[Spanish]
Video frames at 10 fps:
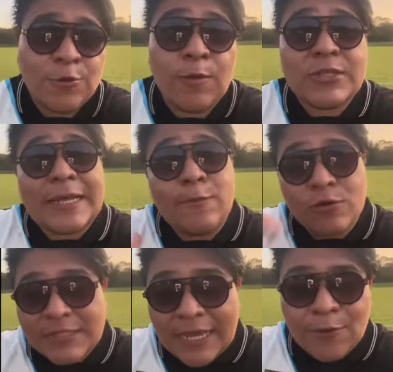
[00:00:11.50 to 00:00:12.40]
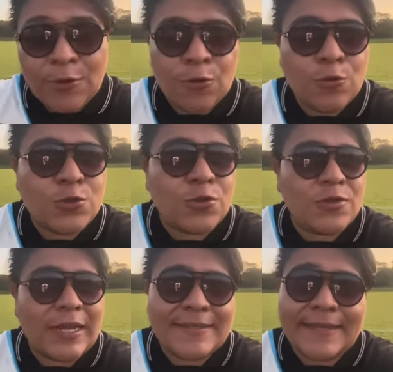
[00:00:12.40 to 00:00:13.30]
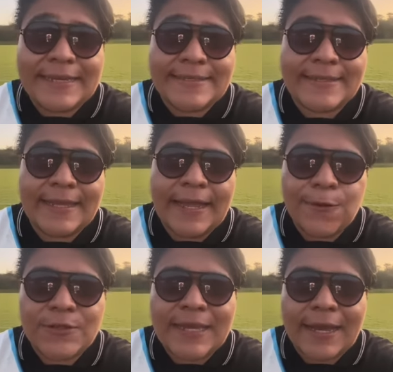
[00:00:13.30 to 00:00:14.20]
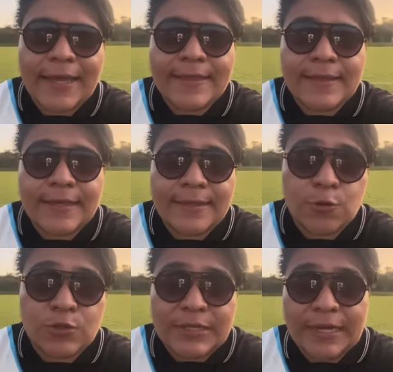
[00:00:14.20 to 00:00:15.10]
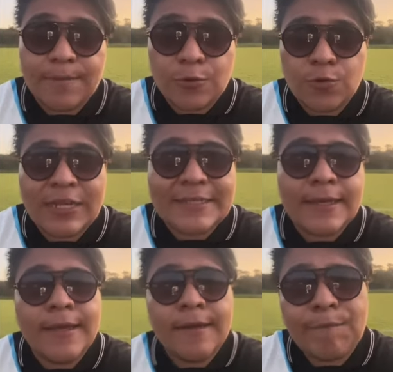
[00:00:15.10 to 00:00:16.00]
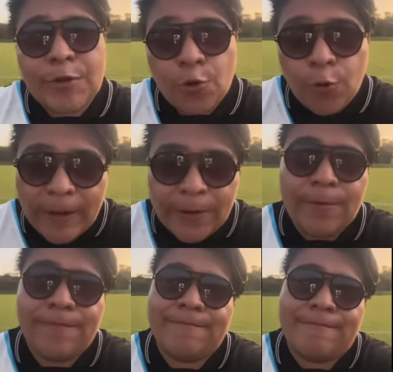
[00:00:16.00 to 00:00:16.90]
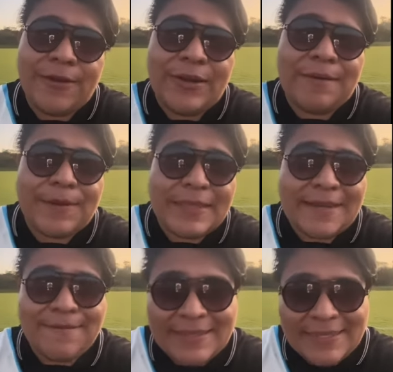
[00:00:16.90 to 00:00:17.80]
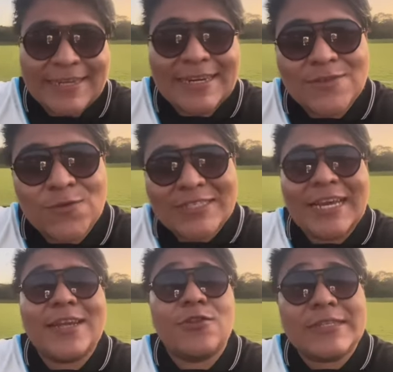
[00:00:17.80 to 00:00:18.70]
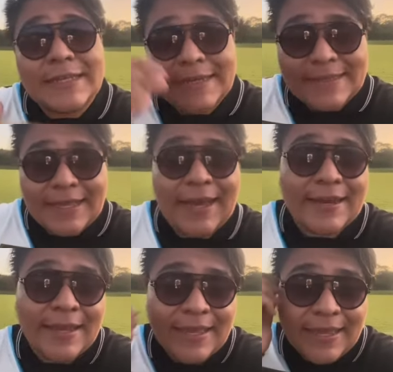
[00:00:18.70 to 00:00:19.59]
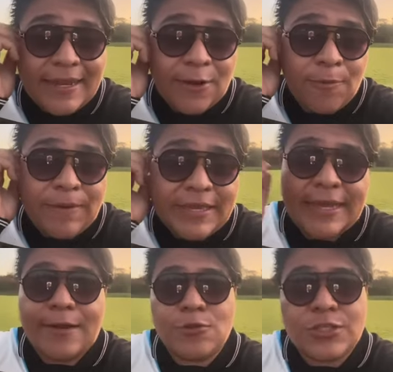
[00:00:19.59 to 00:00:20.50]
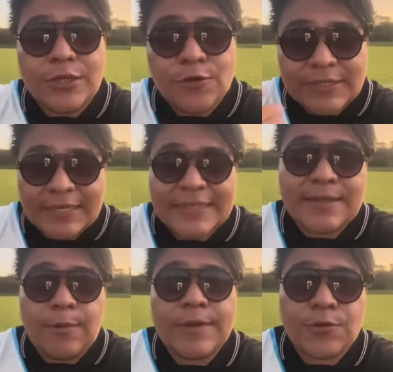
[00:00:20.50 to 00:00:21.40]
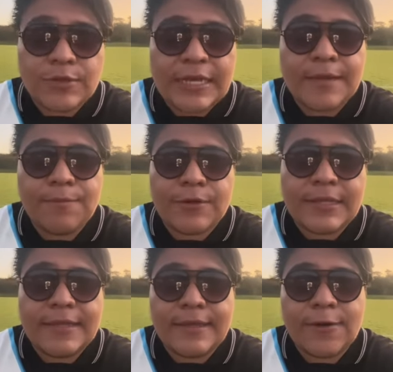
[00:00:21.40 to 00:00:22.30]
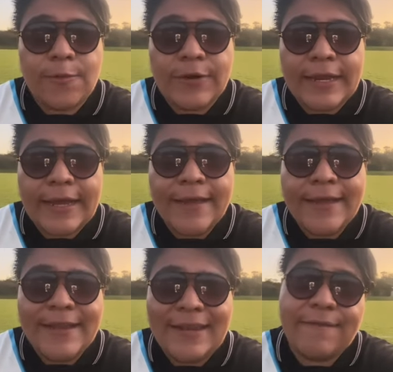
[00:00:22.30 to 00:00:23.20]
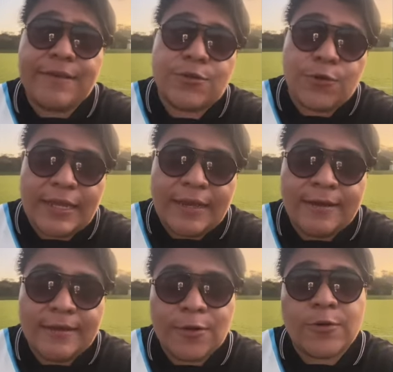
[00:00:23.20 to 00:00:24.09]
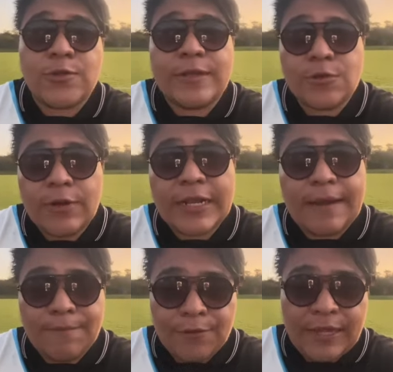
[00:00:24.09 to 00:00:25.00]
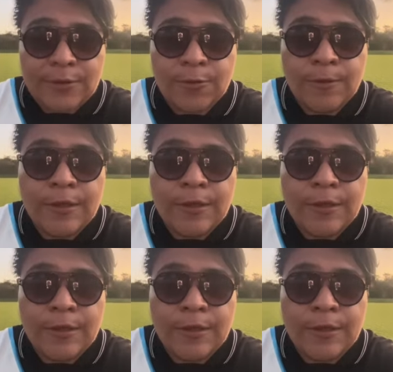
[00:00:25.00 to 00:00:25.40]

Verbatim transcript: no hemos almorzado incluso, son casi las 7 de la noche acá en, en, Tegucigalpa, Honduras, pero lo valió. Valió la pena el venir, el esforzarnos, el gritar, el acompañar a los chicos en este momento tan importante como era la victoria y como sobre todo el campeonato.